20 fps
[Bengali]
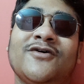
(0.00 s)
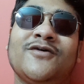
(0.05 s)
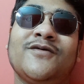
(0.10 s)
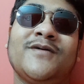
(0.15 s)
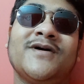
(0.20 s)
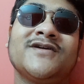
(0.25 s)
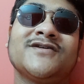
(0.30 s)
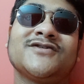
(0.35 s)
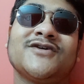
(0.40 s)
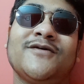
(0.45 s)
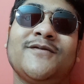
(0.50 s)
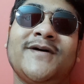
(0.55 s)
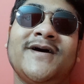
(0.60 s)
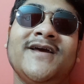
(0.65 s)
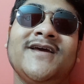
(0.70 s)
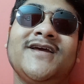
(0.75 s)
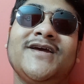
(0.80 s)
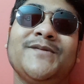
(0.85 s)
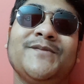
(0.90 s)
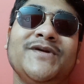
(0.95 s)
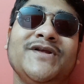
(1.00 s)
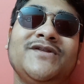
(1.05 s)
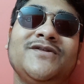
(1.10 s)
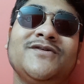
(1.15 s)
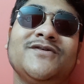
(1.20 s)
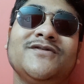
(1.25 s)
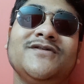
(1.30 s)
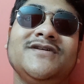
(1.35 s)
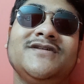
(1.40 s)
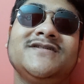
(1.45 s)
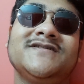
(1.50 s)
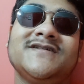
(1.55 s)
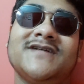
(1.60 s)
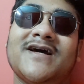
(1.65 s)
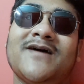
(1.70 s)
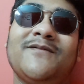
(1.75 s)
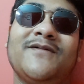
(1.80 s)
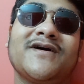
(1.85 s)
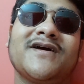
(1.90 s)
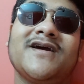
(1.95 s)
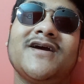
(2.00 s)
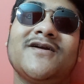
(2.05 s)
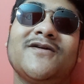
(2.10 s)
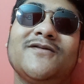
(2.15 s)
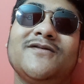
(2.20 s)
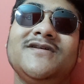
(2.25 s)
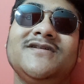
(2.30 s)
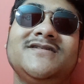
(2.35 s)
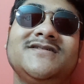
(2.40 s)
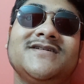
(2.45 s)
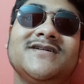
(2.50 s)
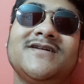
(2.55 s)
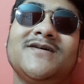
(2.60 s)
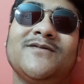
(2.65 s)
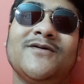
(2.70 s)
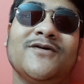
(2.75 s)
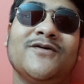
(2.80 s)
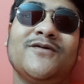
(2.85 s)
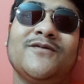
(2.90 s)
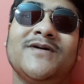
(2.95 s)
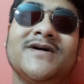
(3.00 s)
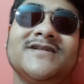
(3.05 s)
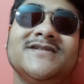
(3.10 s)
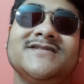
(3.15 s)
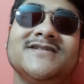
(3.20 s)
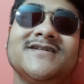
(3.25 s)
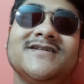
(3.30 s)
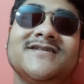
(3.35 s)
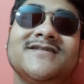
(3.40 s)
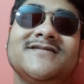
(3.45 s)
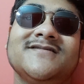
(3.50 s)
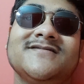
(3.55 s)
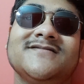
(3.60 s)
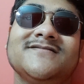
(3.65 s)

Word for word: ভগবান সবাইকে মৃত্যু দিচ্ছে আমাকে কেন দিচ্ছে না ভগবান জানে